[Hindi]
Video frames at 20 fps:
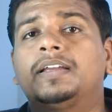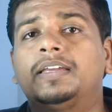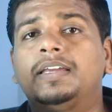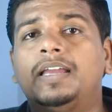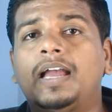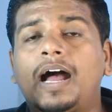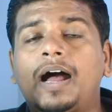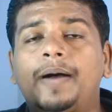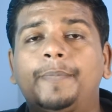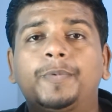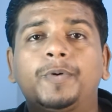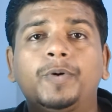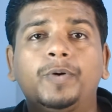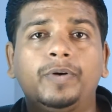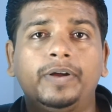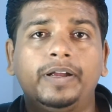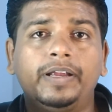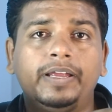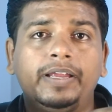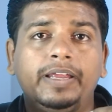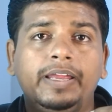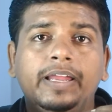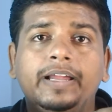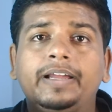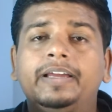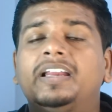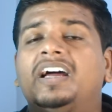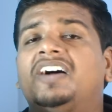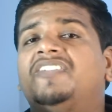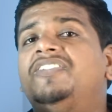कि आपको
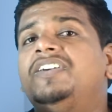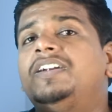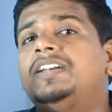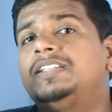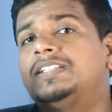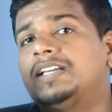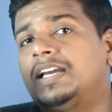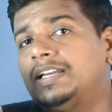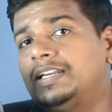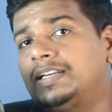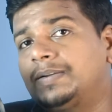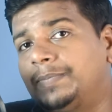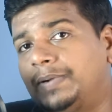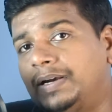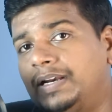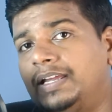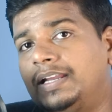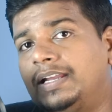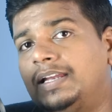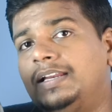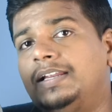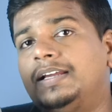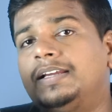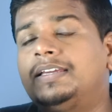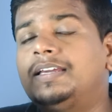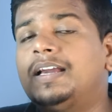एक ग्राफिक डिज़ाइनर बनने के लिए